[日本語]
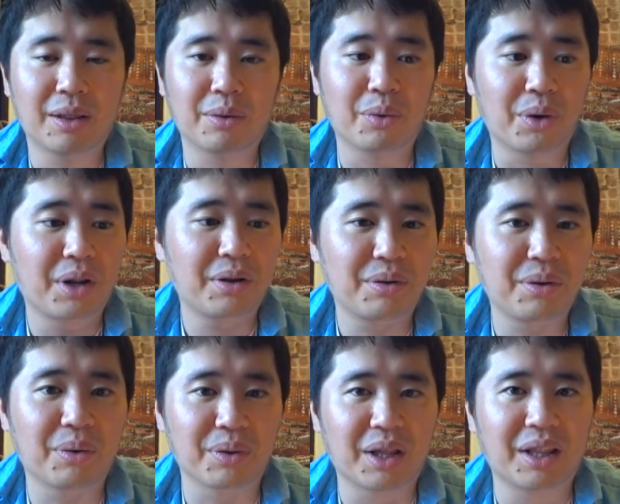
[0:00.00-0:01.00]
あの、乗れる
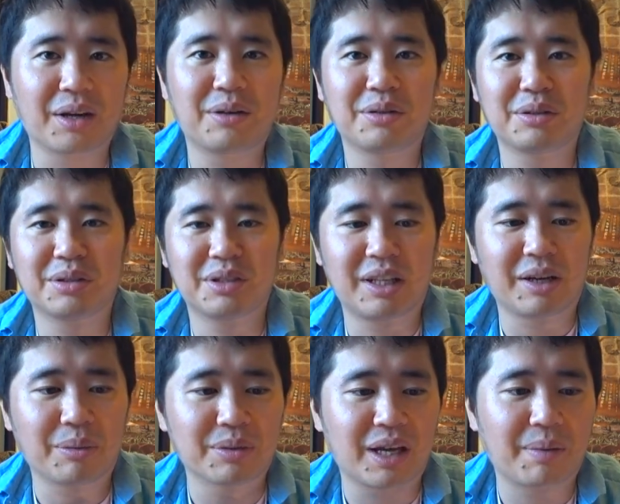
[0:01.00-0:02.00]
ようなね、クルーズで
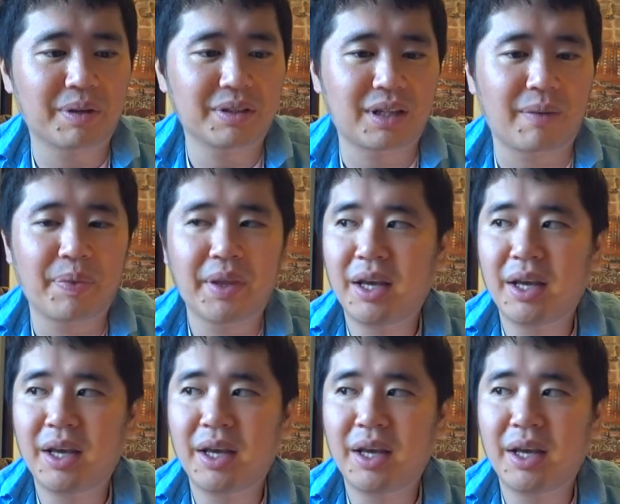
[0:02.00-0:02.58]
ございました。